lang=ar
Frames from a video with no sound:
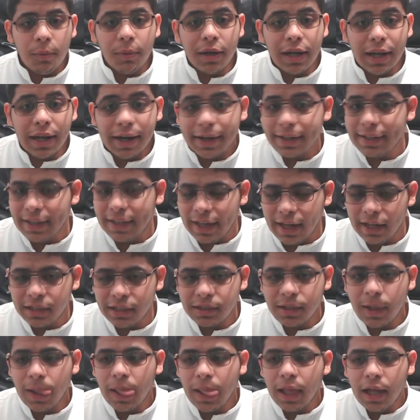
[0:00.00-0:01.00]
الردهات
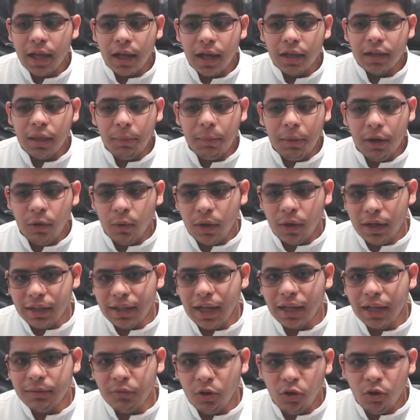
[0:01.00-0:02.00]
طبعا
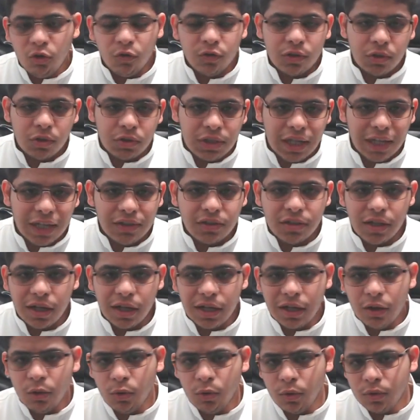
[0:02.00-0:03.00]
والردهات معروف توزيع
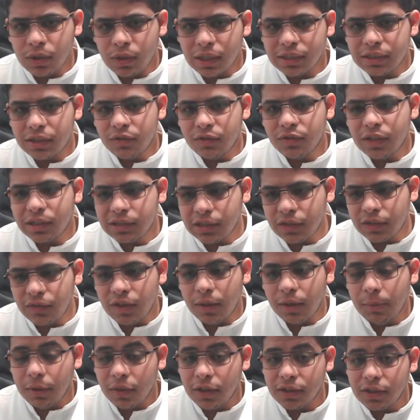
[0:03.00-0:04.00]
تجاريه وتحصل تحصل
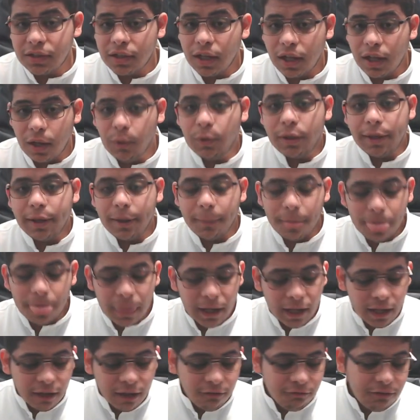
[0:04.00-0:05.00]
فيها بعض الاشياء القويه
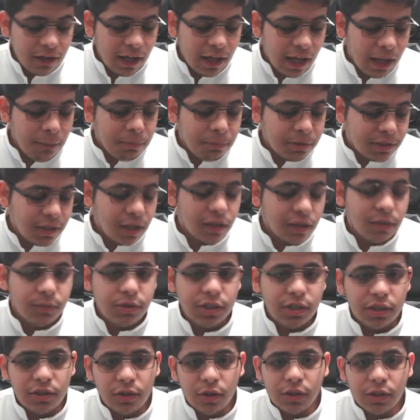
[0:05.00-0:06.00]
فحاب استخدم
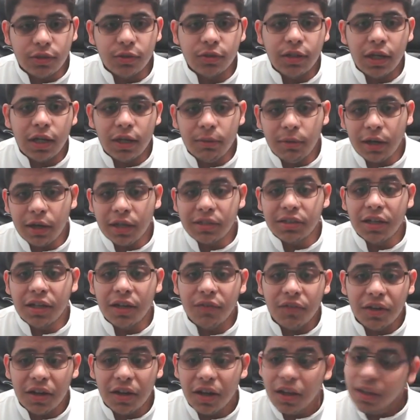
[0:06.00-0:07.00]
سنت او اس واجربها
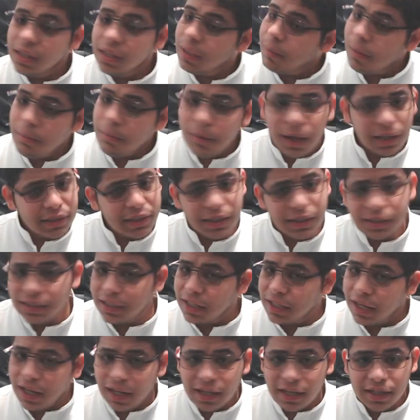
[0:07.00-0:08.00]
كسيرفر طبعا ما اعتقد
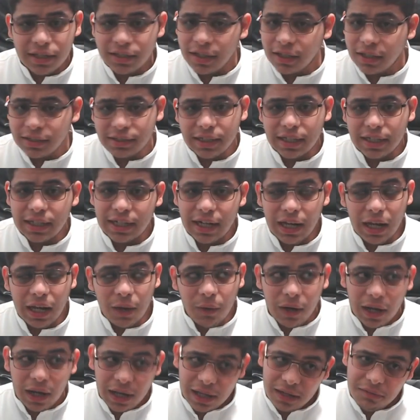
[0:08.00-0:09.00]
اني راح استقر عليها
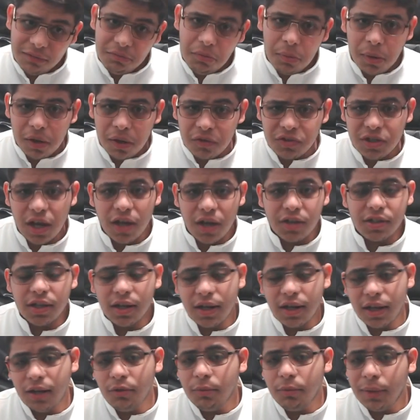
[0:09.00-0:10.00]
ولكن ممكن شهر
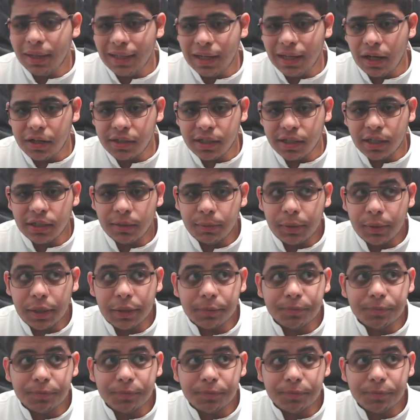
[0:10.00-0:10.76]
شهرين وبعدين ارجع ديبيان